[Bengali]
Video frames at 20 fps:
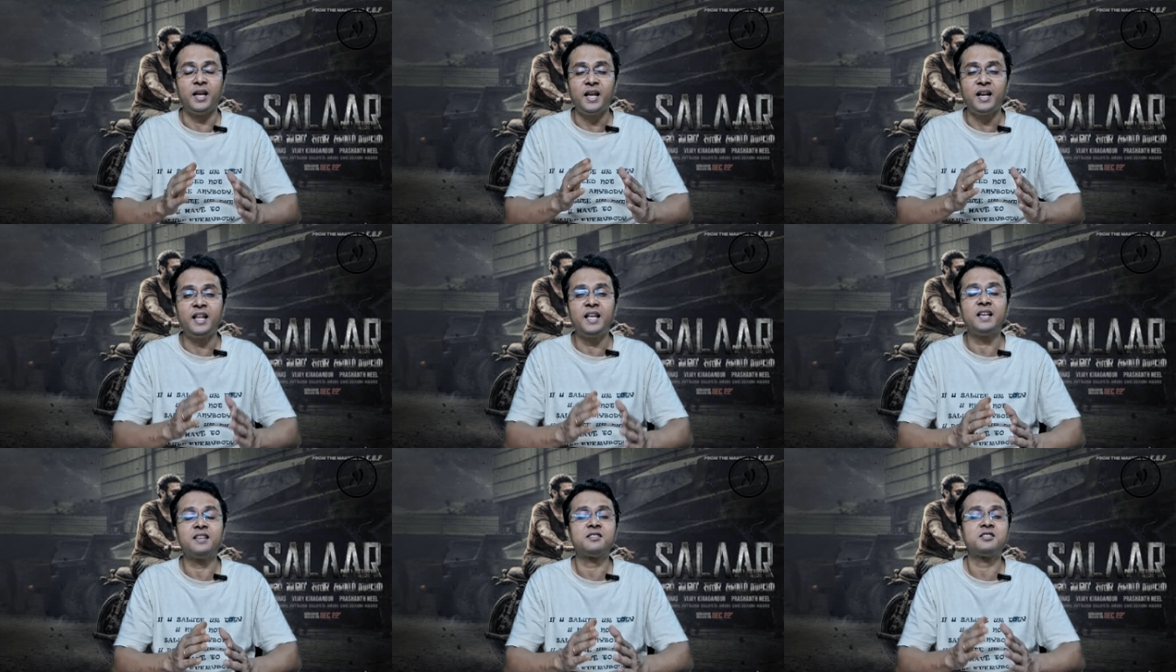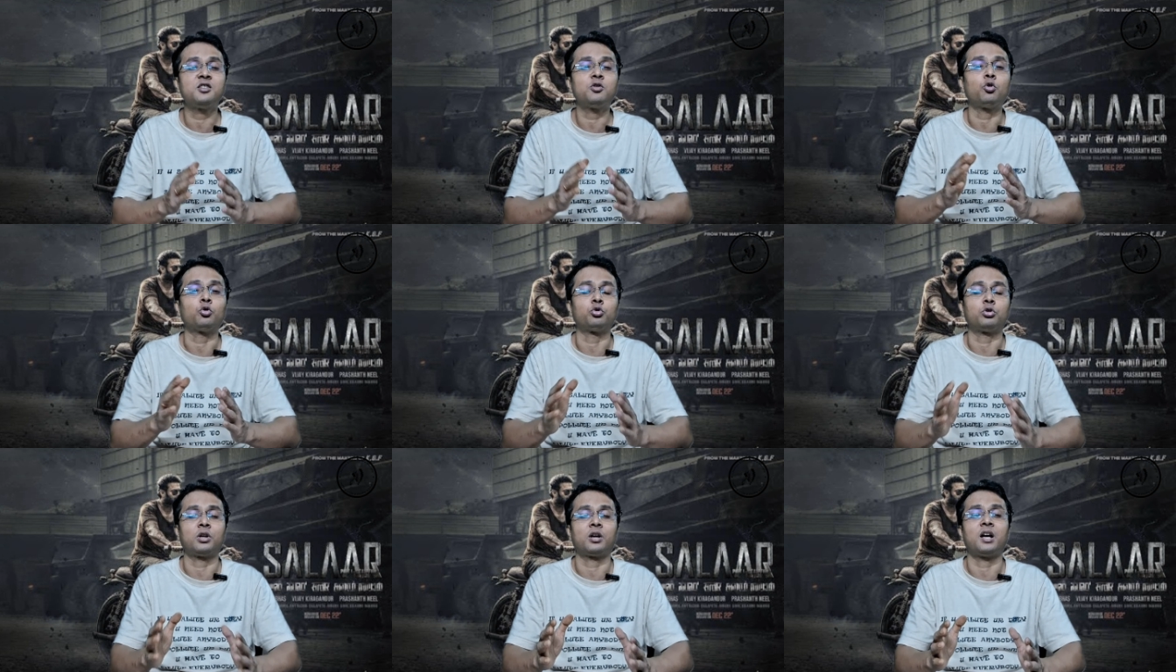এর এগেনস্টে
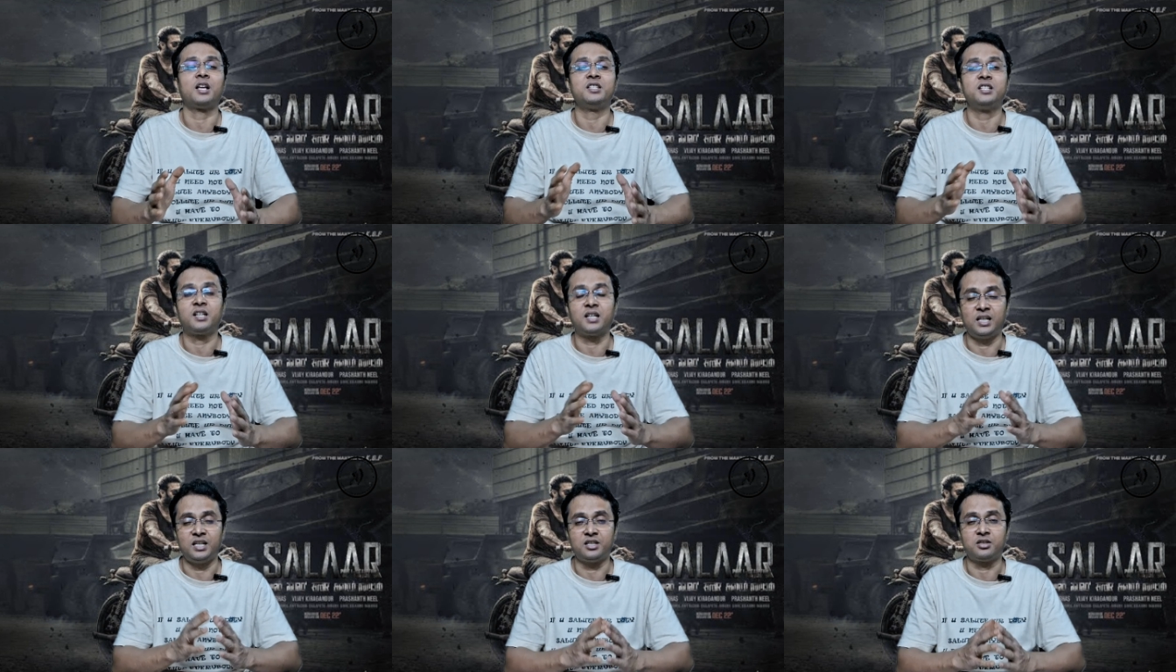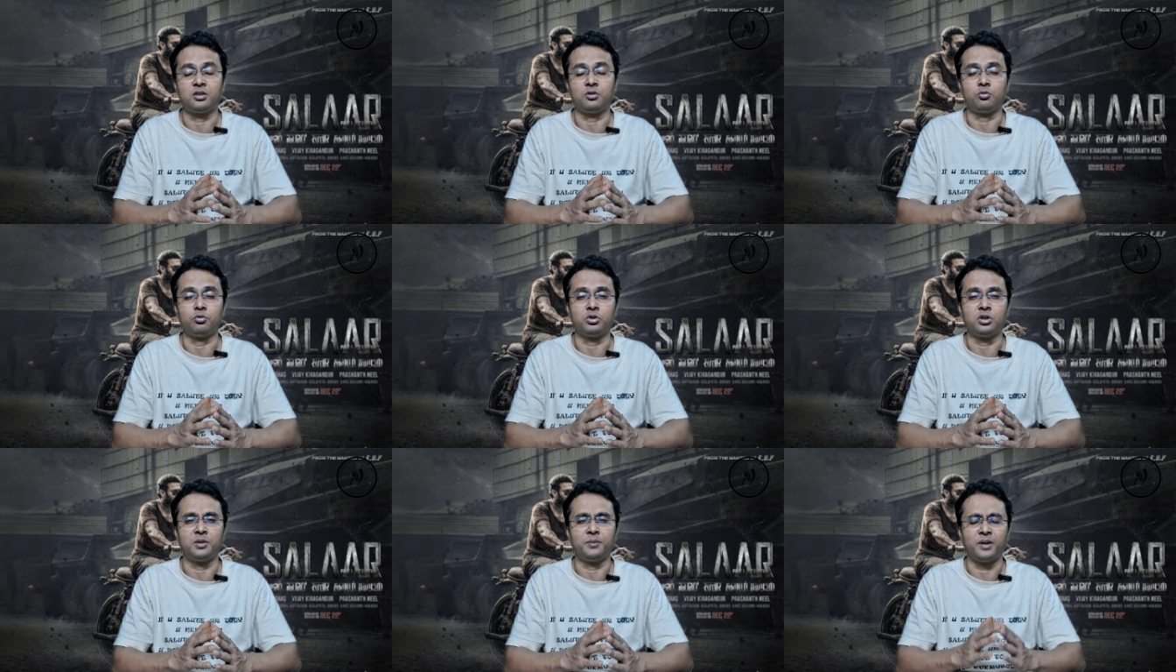কত টাকা আজকে কালেকশন
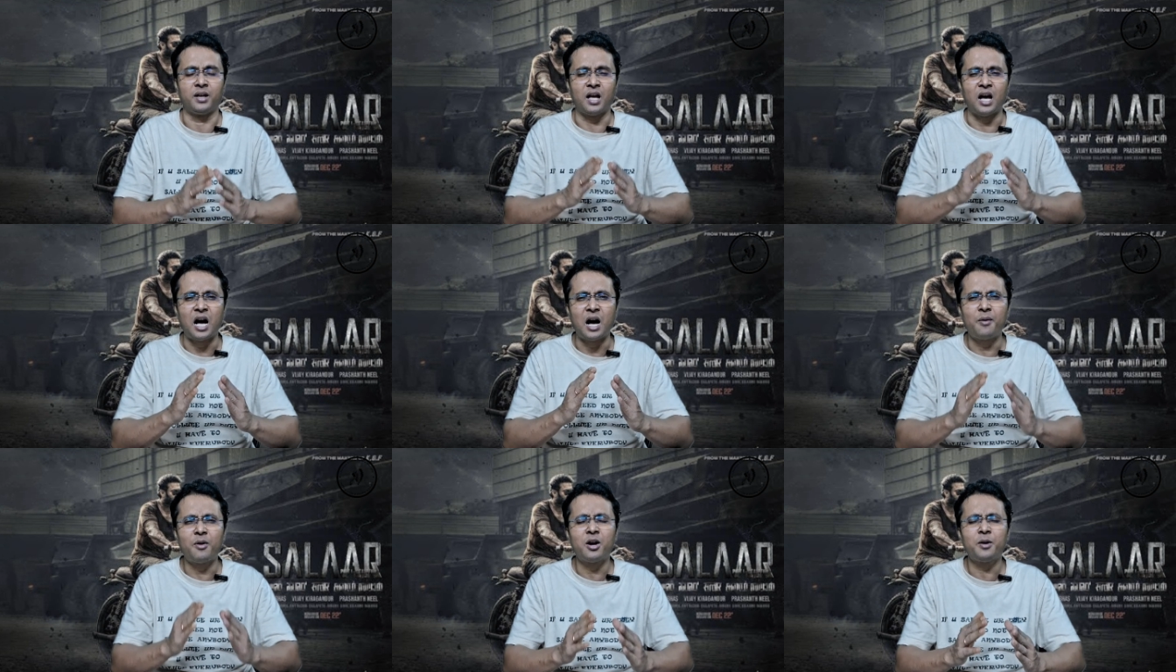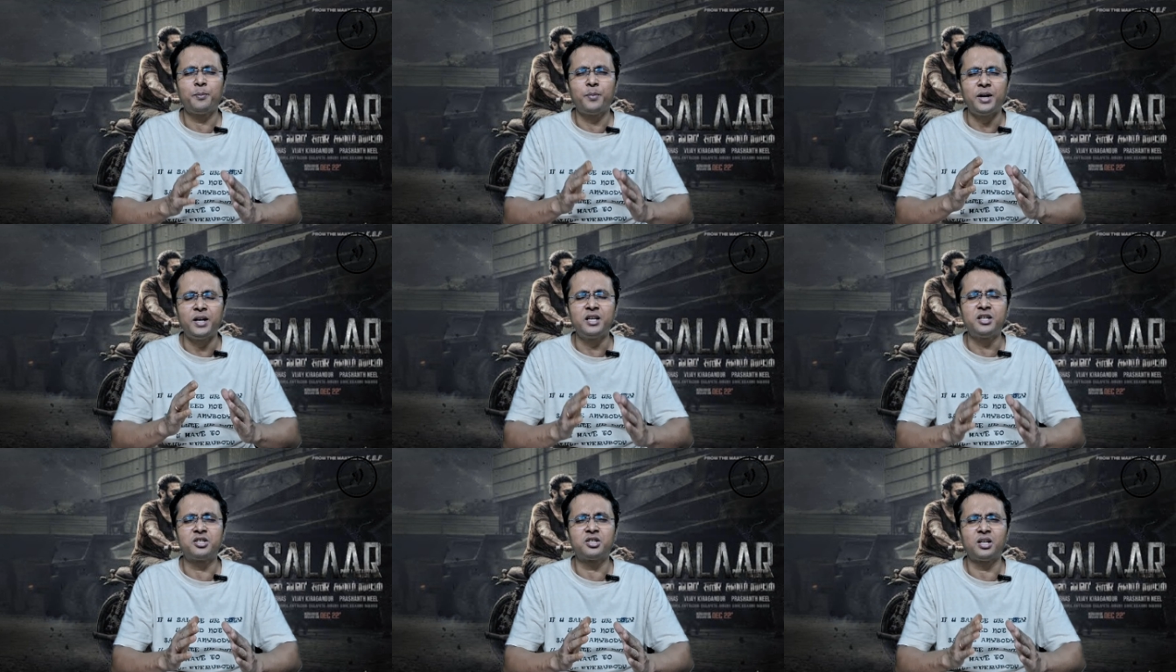করতে পারে আমার
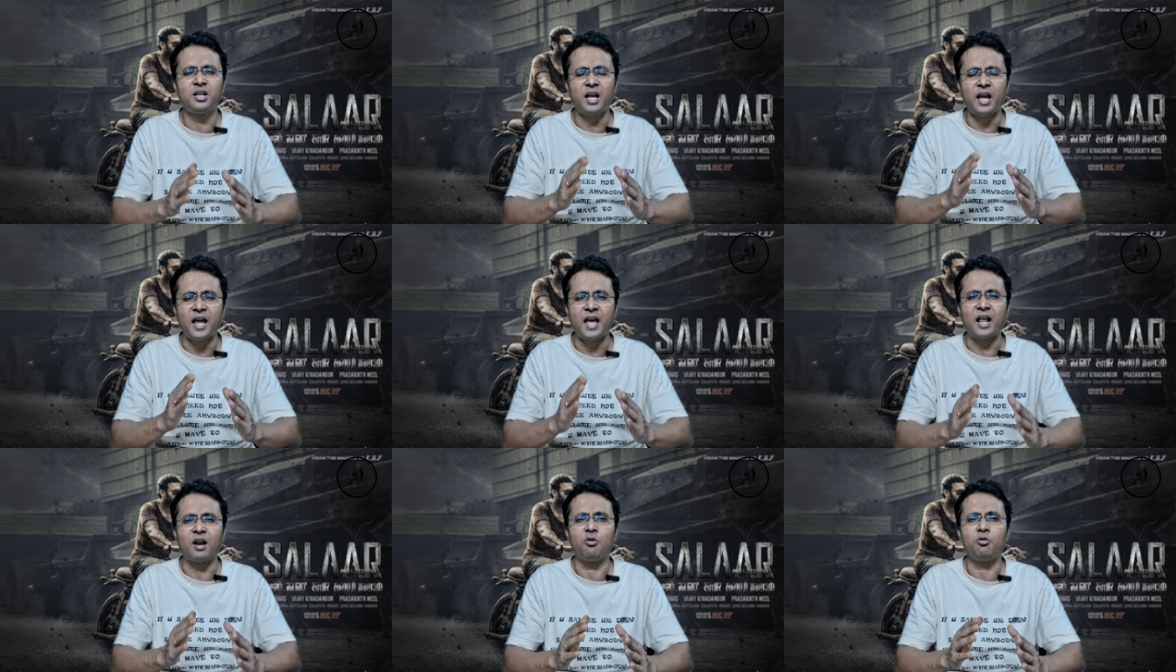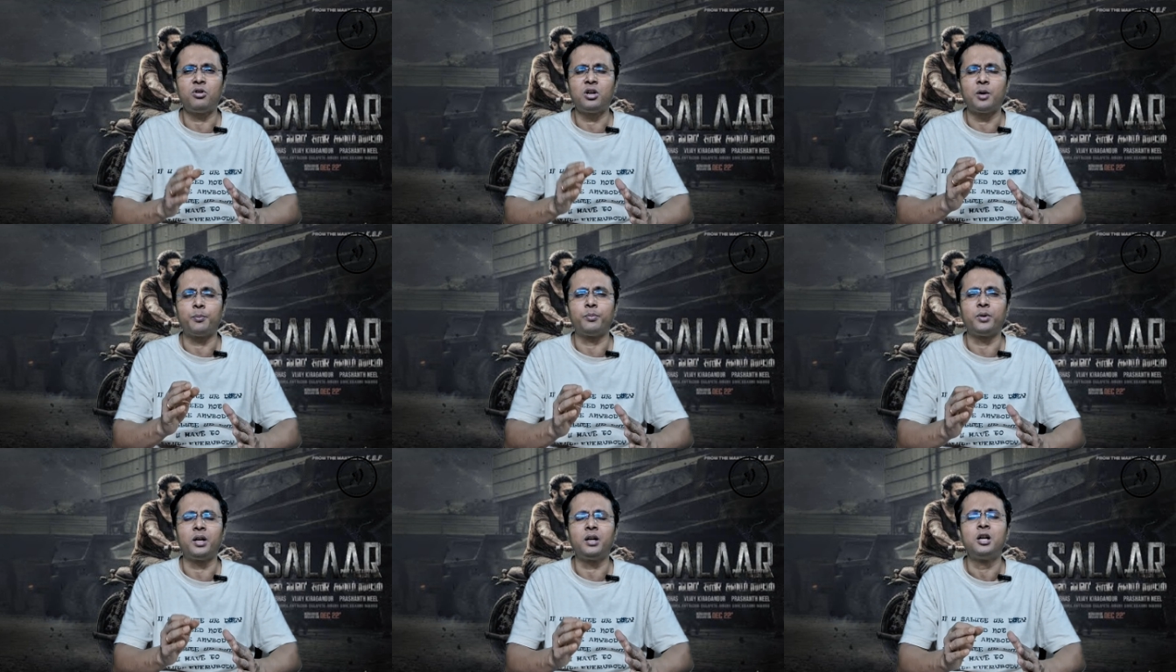প্রেডিকশন অ্যারাউন্ড
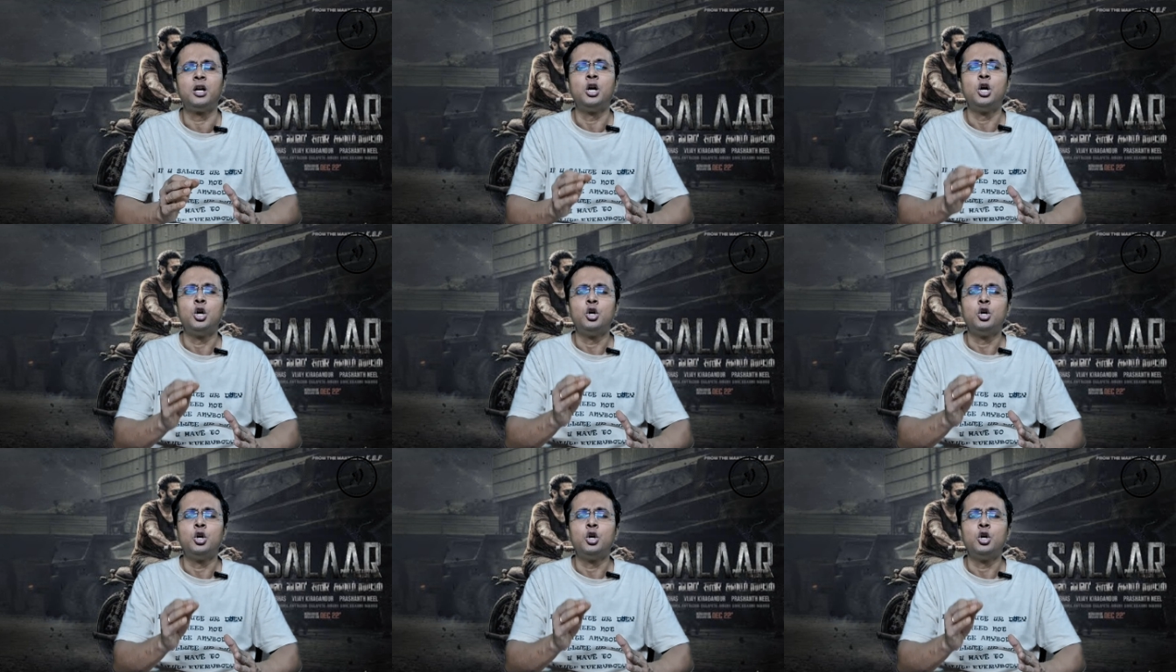আপনার